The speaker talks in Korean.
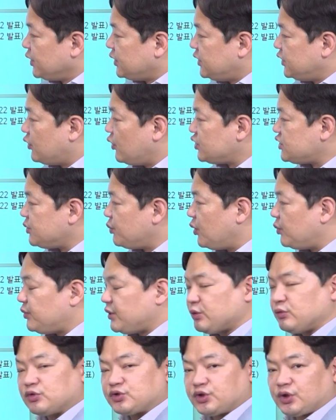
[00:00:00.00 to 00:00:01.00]
이것이 뭐
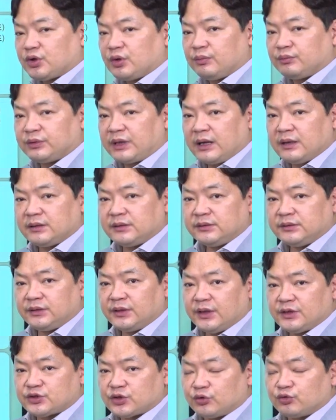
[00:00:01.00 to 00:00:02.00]
미국처럼 땅
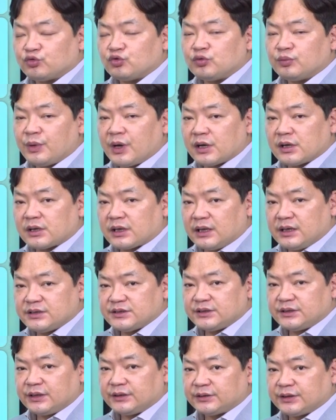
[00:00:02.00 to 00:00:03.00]
큰데 전국망을
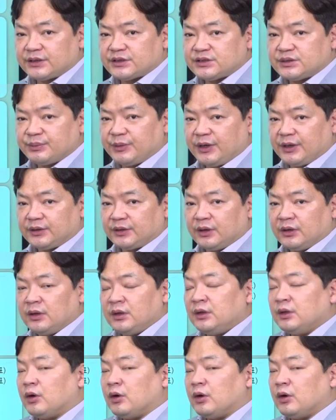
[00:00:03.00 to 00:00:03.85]
깔진 않겠지만